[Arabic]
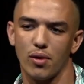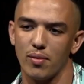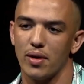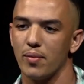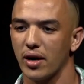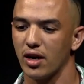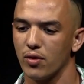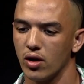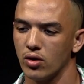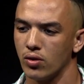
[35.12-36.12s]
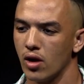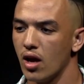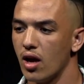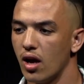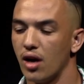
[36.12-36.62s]
من مره ما كان والو
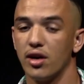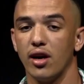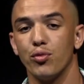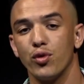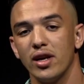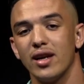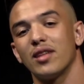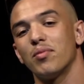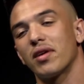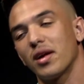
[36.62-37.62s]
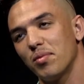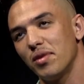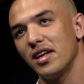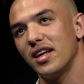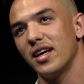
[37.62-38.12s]
انا الحمد لله تبرأت
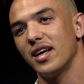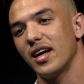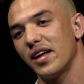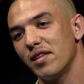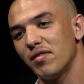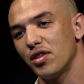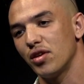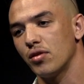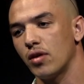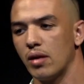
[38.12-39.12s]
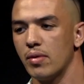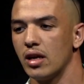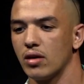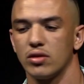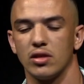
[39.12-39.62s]
من هاد لي فيديو على
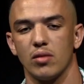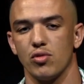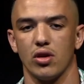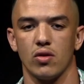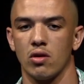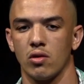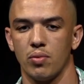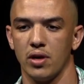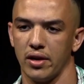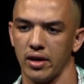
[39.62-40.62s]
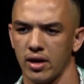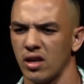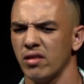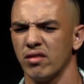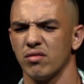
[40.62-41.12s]
بالي كنت ندير محتوى اوروبي يعني
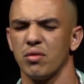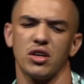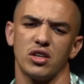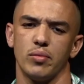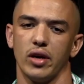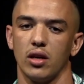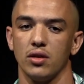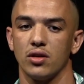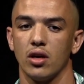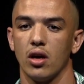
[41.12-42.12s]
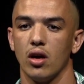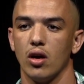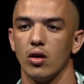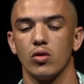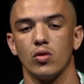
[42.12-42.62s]
غلط ما كانش اللي ما يغلطش
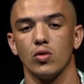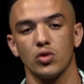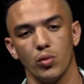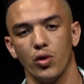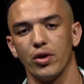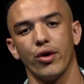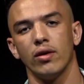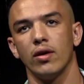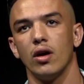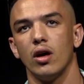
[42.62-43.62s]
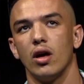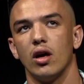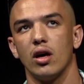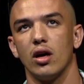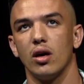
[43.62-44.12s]
وسمحوا لنا
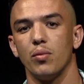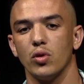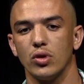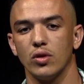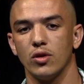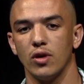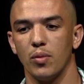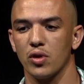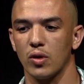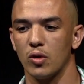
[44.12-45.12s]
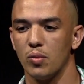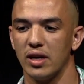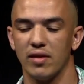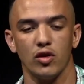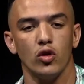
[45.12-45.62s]
أه مي شنو حبيت نقول لكم بلي
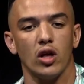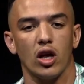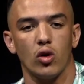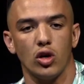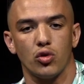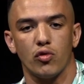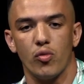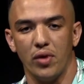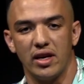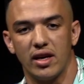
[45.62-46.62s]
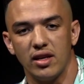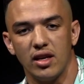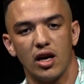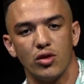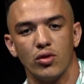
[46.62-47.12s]
لي فيديو اللي راكم تشوفوهم عيانين
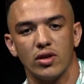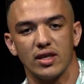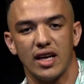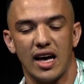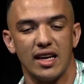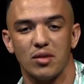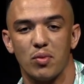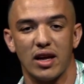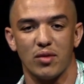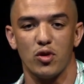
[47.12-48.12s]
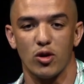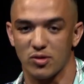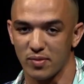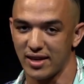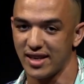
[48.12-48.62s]
هادوك انا تبرأت منهم
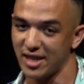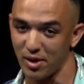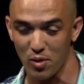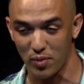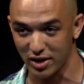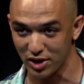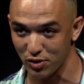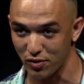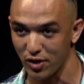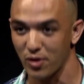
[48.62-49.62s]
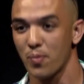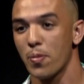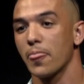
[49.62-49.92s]
تما الناس اللي راهم يبارطاجيو فيهم